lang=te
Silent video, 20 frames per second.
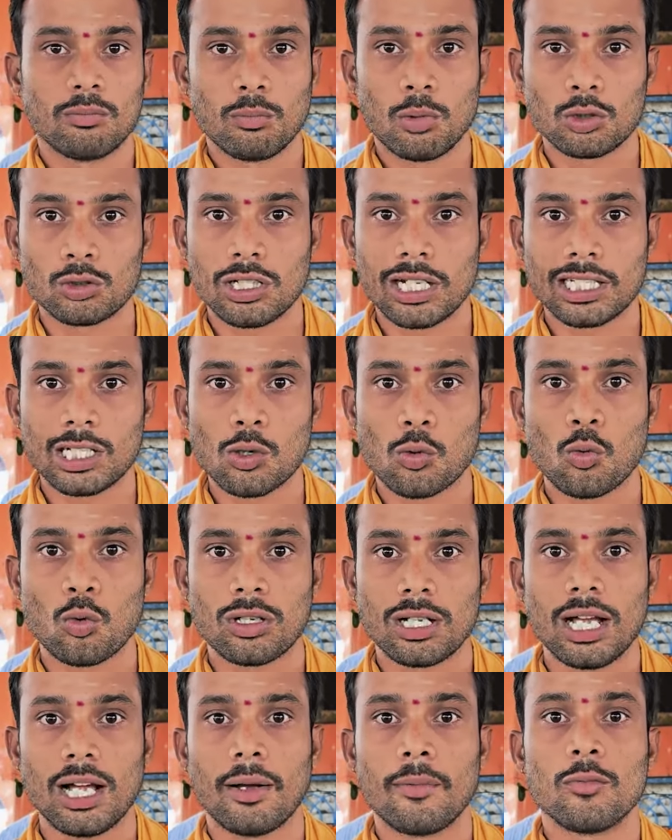భక్తులందరూ
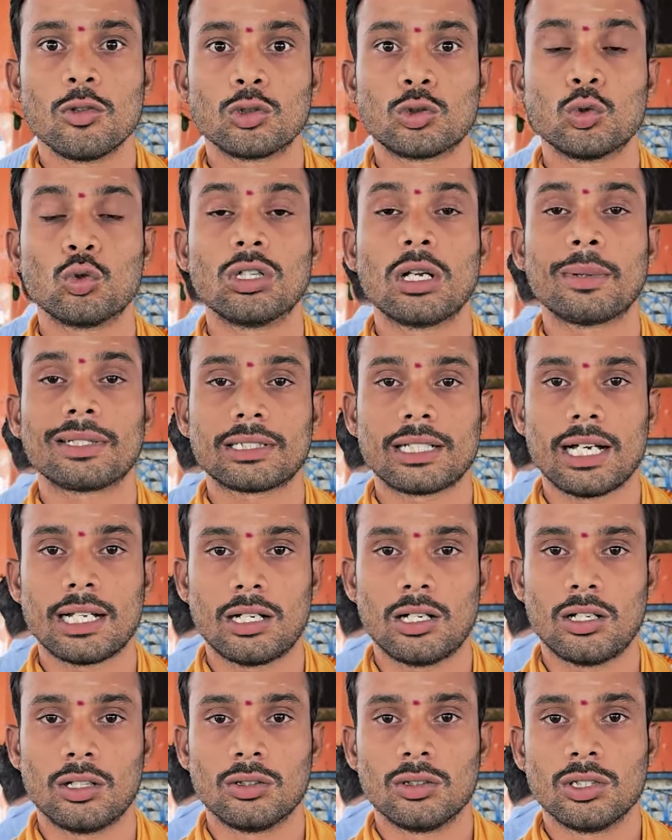కూడా సూర్య
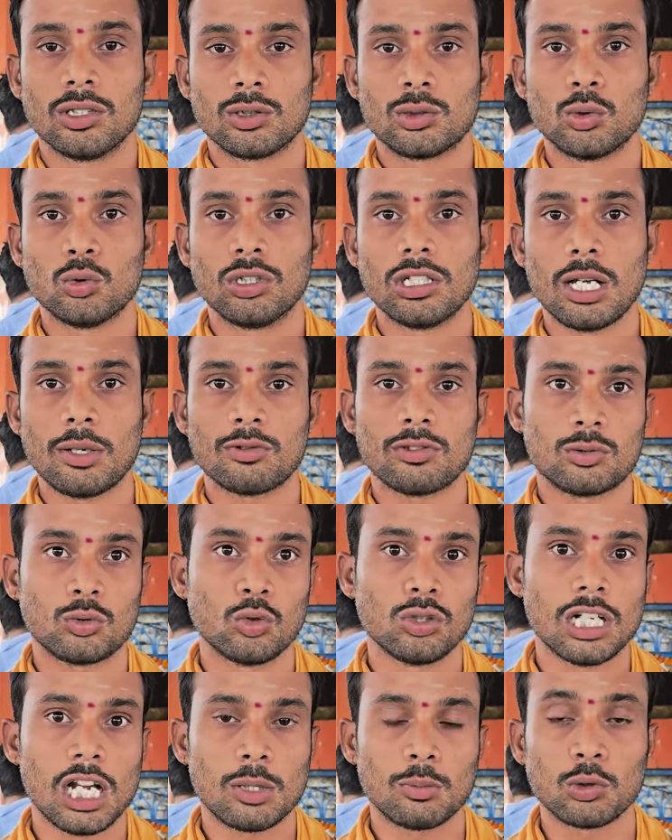నమస్కారాలు సూర్య
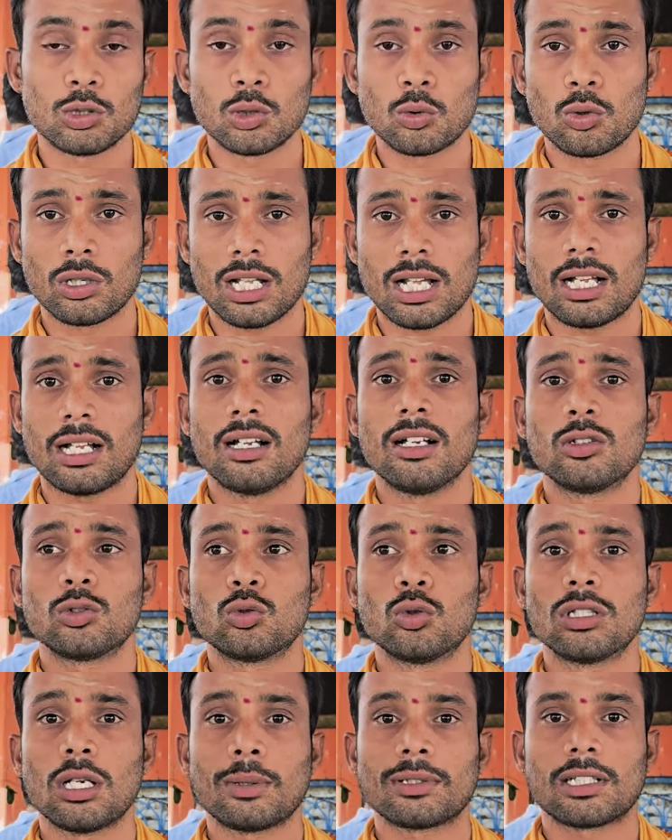సూర్యానుమూర్తి కూడా
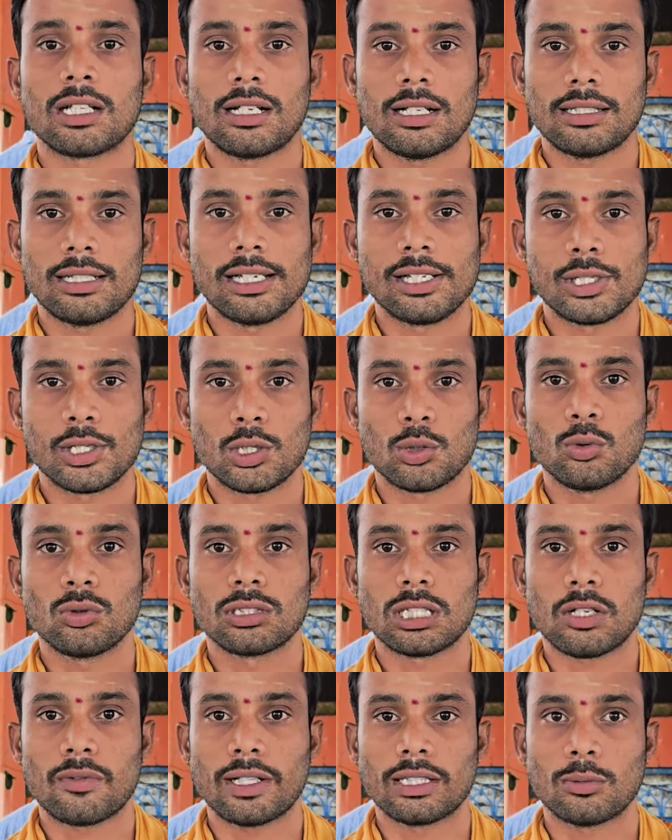సూర్య నమస్కారాలు చేయించారు
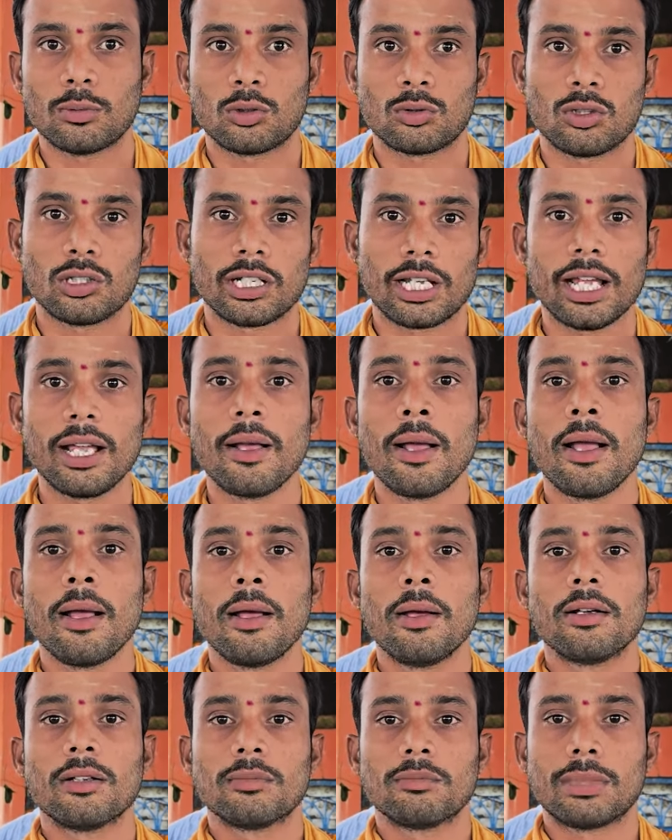తర్వాత భక్తులకి
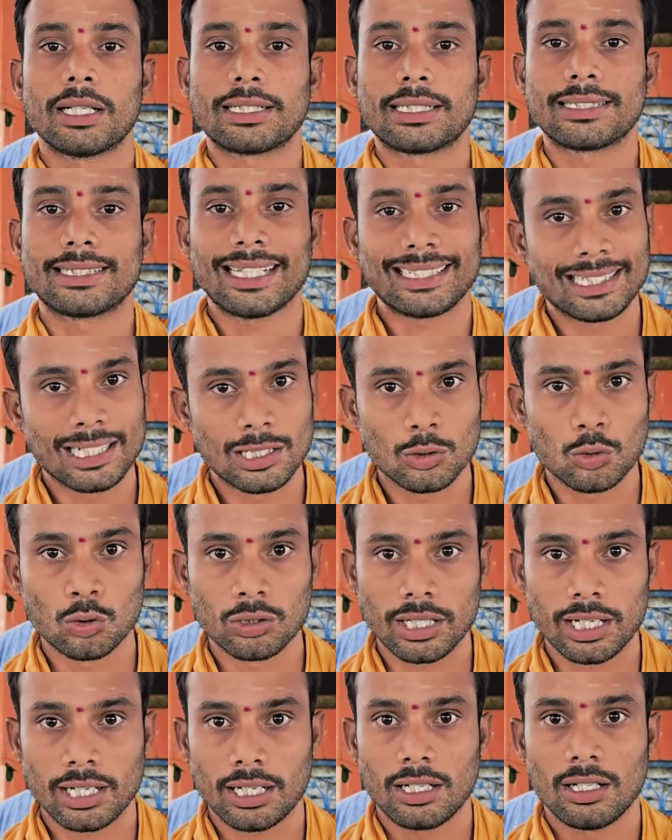భక్తి
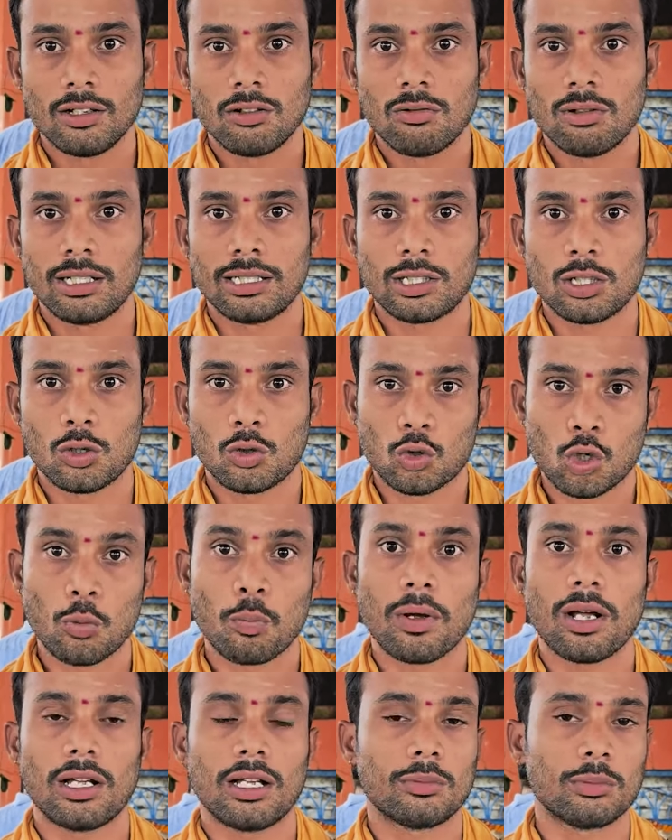శ్రద్ధలతోటి వారికి కృప
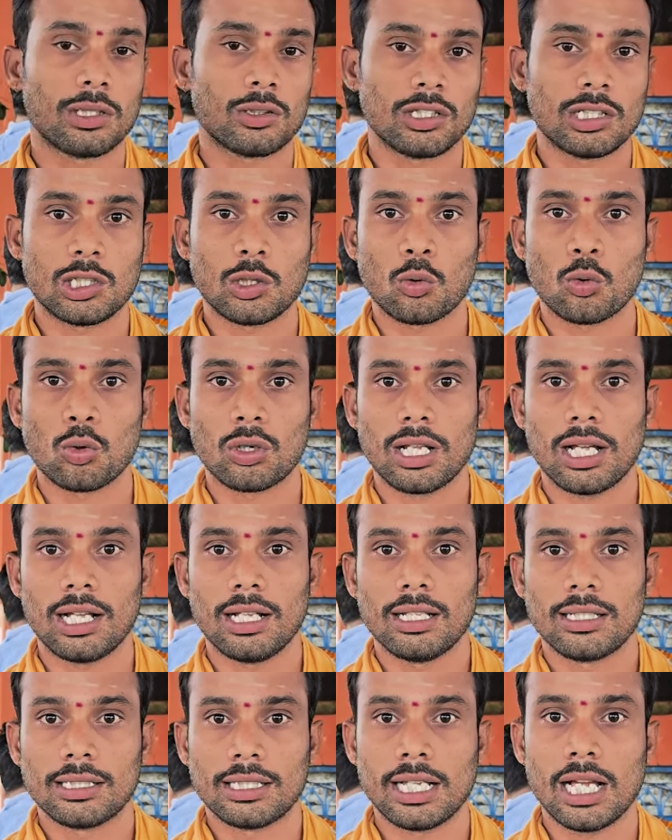అతను కూడా
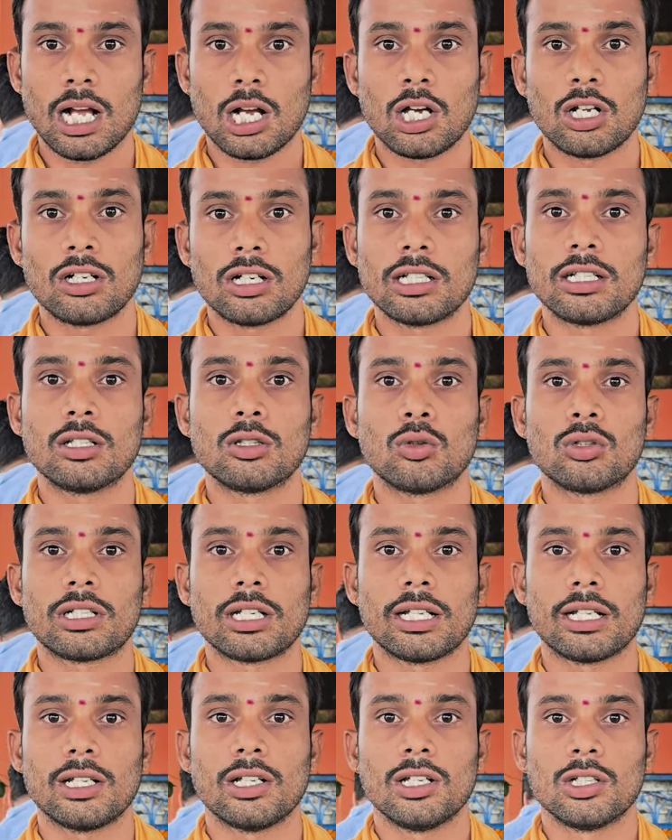
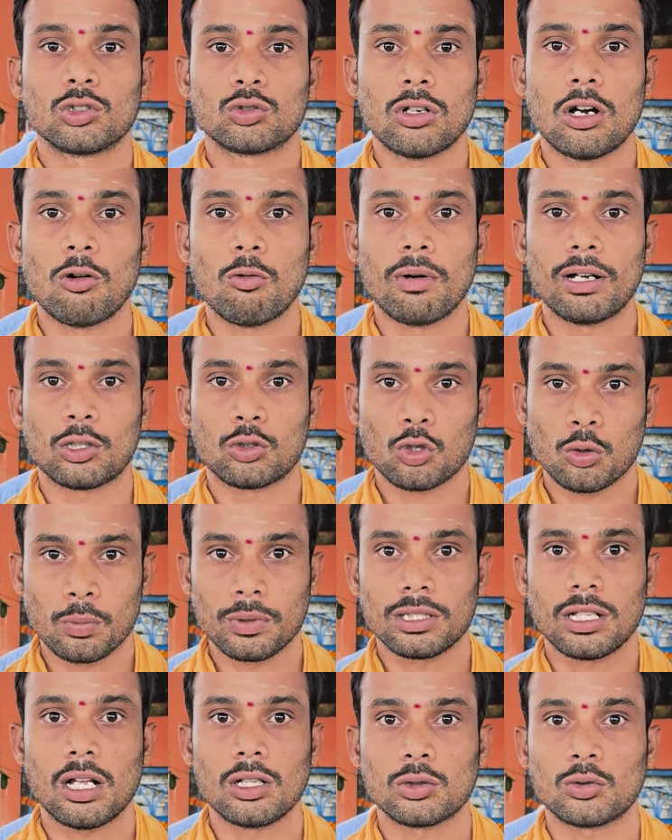దయాకరుణలతోటి స్వామివారి
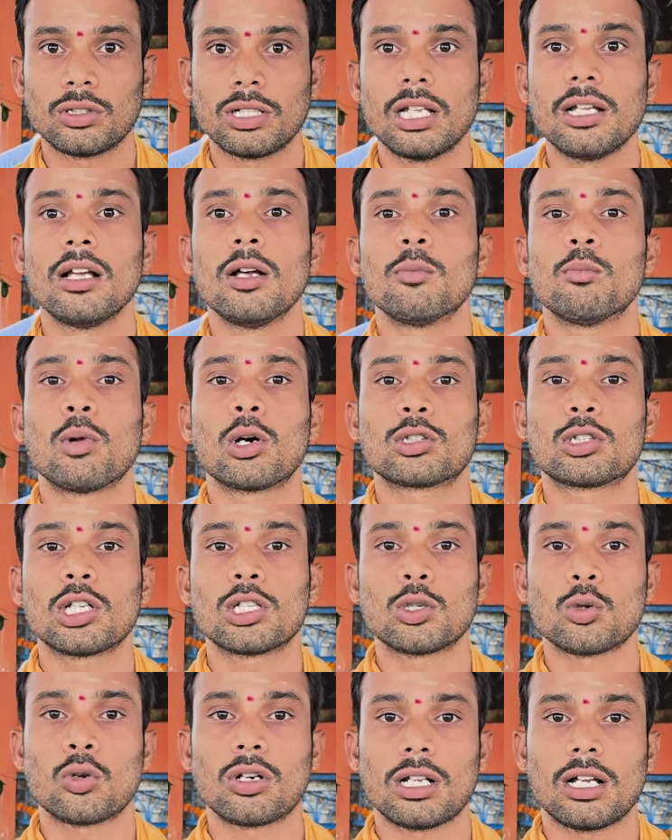కృపను దాల్చుకుని
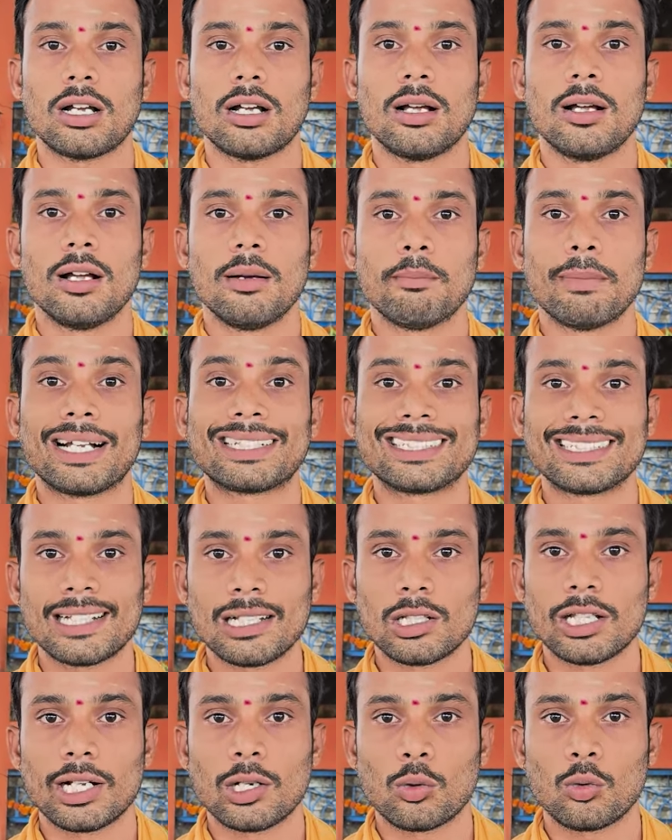భక్తులందరూ కూడా భక్తి
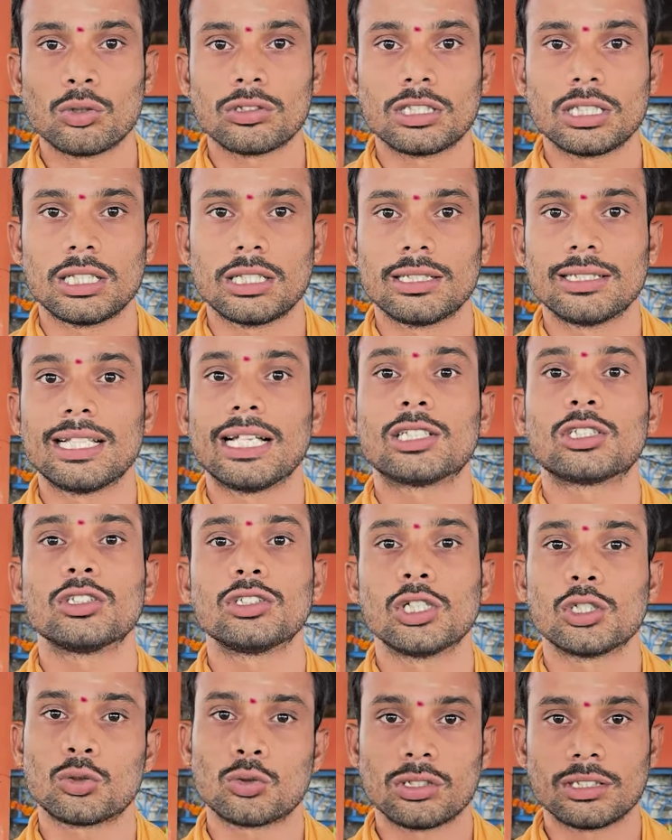శ్రద్ధ ఇక్కడికి వచ్చి దర్శనం
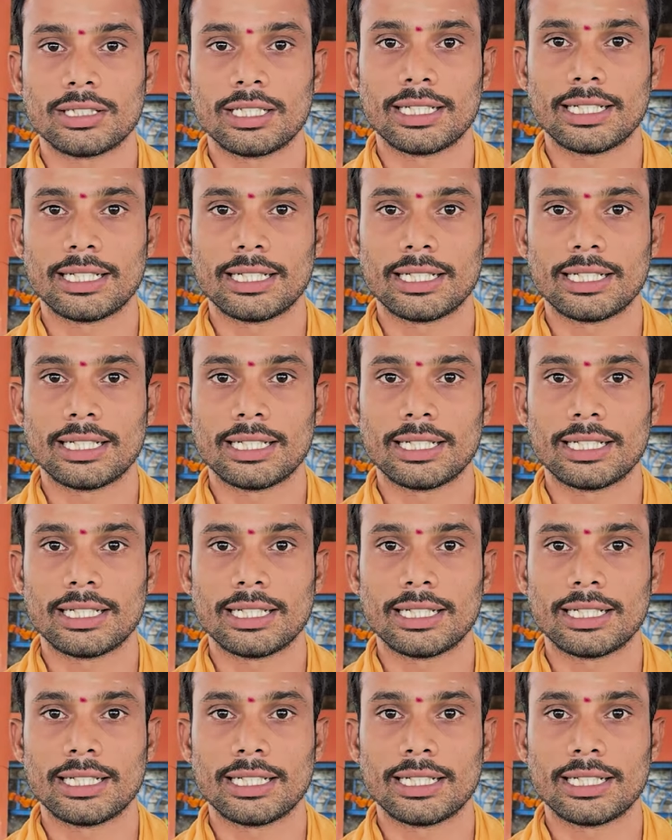చేసుకోవడం